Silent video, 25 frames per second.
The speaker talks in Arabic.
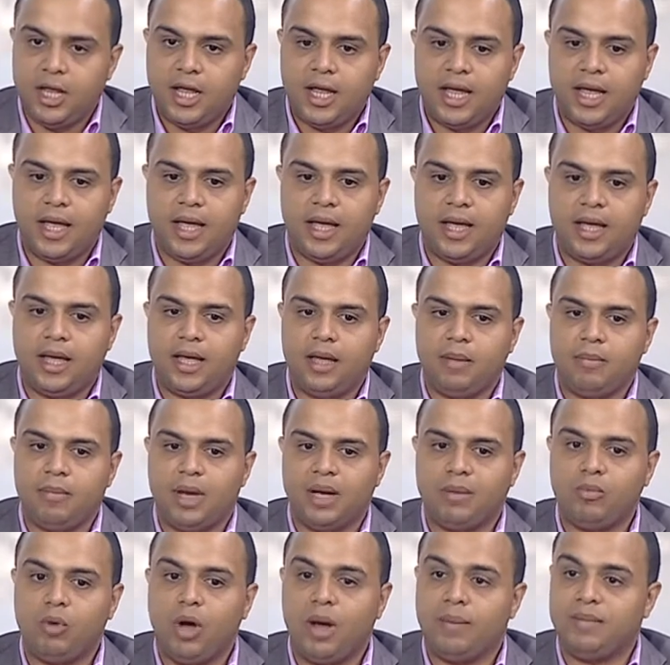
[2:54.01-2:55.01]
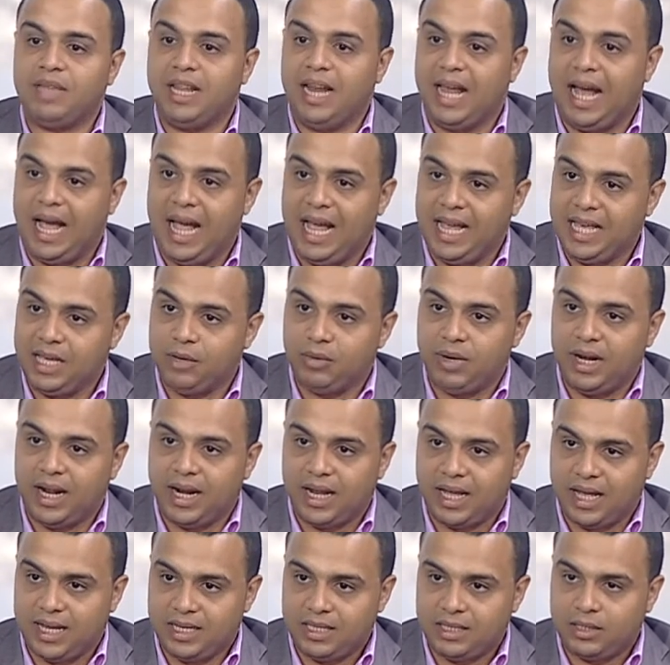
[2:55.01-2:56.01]
آه، مجموعه من الاحاجي
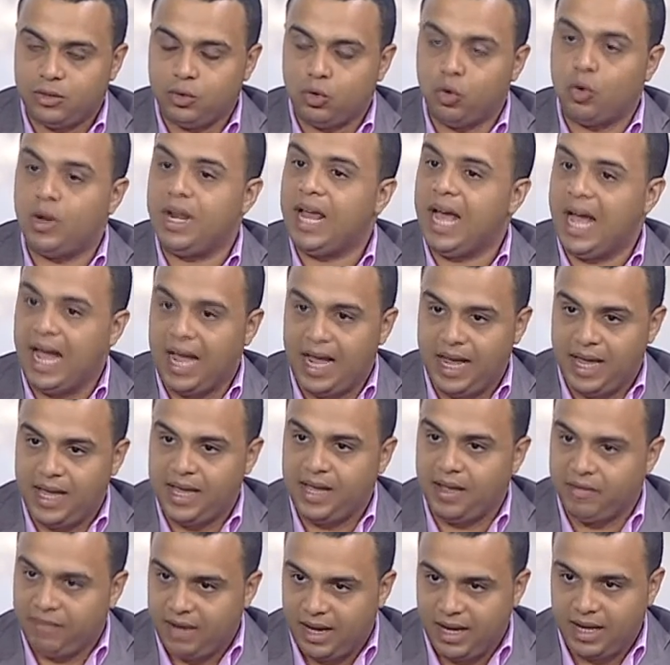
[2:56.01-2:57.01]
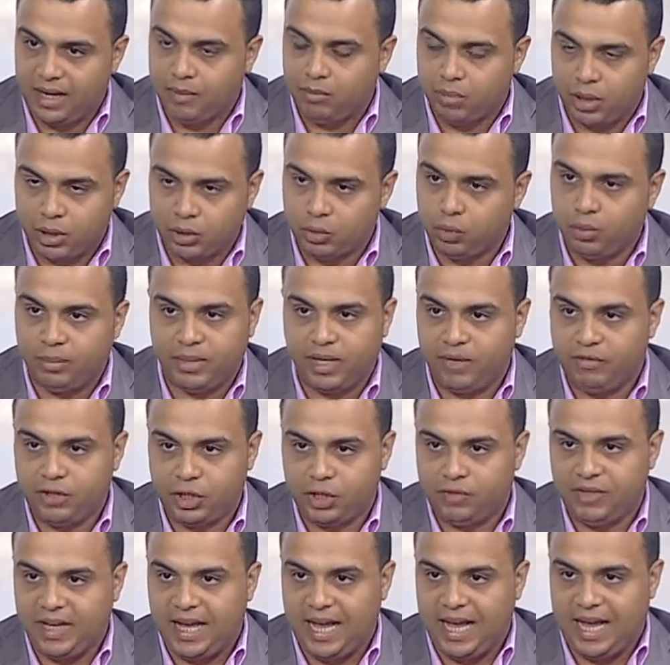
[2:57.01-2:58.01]
والالغاز كلها حقيقيه فعلا برضو ما
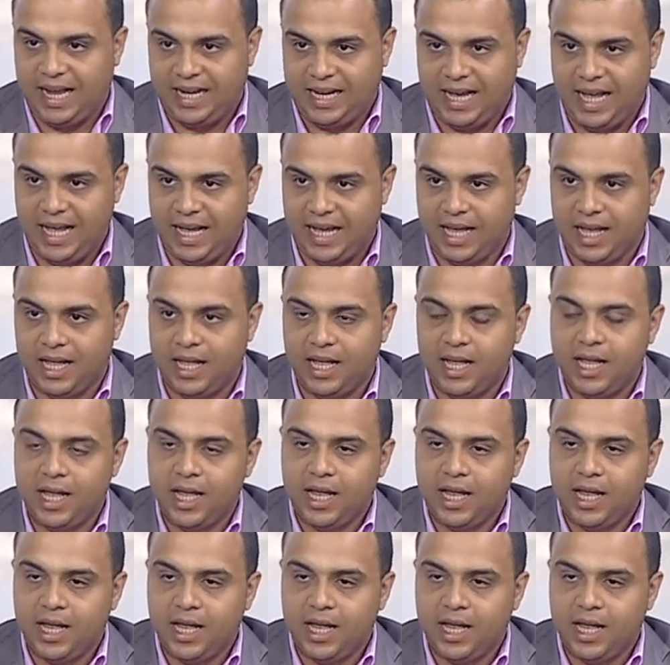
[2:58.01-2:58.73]
فيش فيها يعني حاجه